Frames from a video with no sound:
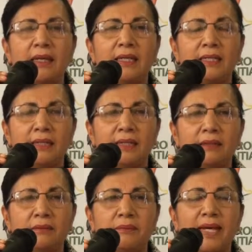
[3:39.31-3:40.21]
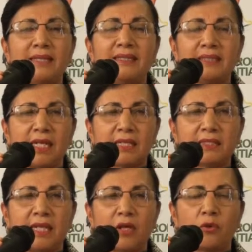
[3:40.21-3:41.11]
va a
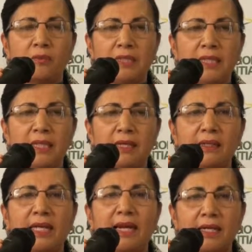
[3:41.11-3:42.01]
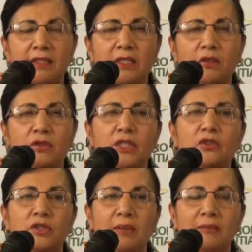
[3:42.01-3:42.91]
iniciarse la compañía de cárnicos,
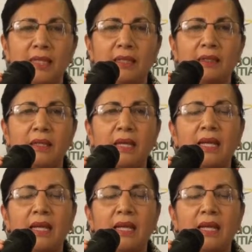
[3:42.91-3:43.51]
sino también